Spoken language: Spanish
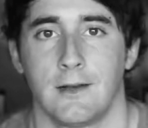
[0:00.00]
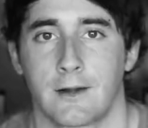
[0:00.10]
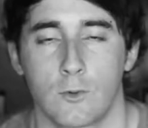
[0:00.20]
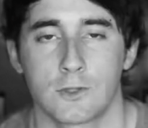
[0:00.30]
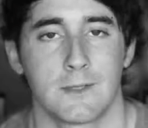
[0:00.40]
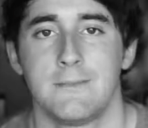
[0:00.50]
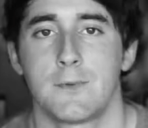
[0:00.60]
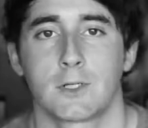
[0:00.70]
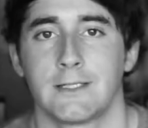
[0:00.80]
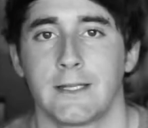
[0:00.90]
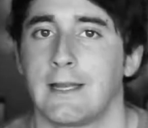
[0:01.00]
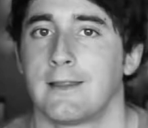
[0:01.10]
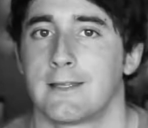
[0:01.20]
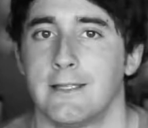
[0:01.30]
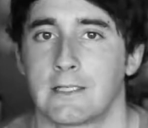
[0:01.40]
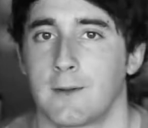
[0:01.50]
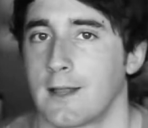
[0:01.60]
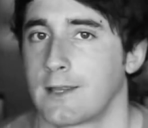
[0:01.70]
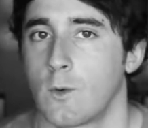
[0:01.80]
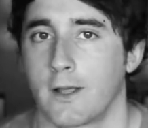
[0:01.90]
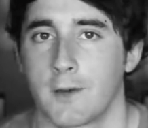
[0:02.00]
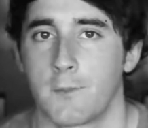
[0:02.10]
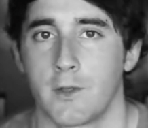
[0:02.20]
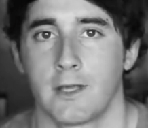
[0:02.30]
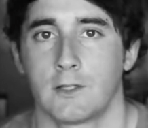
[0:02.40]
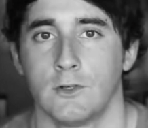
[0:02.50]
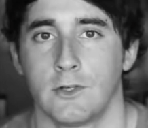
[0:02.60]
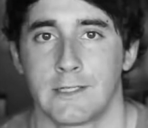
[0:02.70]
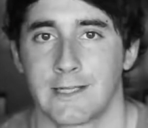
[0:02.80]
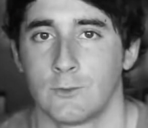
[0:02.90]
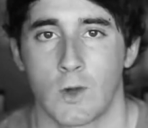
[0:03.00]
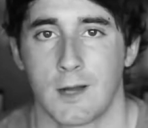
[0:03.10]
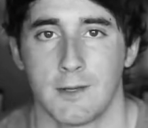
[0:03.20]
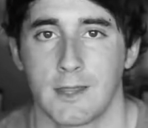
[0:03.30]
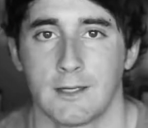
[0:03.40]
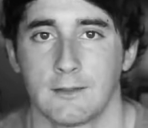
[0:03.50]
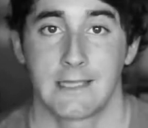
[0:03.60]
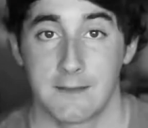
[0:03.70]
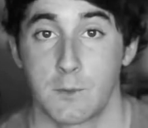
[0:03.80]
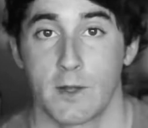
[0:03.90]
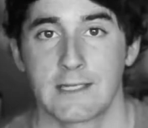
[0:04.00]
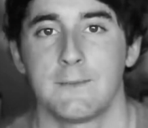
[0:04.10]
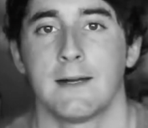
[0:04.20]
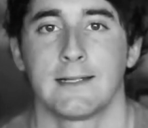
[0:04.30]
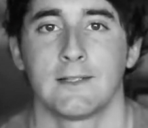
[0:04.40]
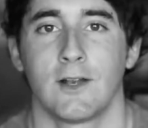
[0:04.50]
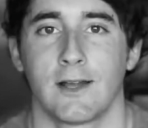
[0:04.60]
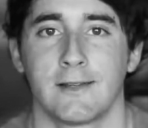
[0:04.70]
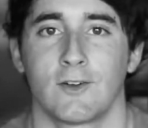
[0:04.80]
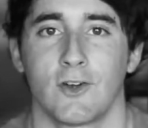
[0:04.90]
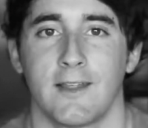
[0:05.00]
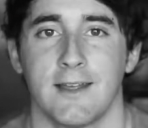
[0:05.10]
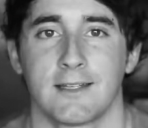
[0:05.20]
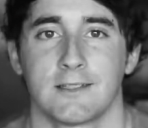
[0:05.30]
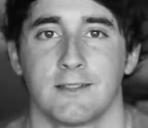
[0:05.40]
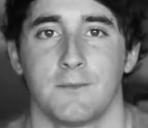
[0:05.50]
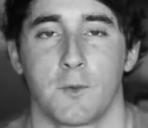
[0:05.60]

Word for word: El recurso más importante que necesitas para hacer cualquier proyecto está en tu cabeza. ¿Sabes por qué se paga tanto a la gente con ideas?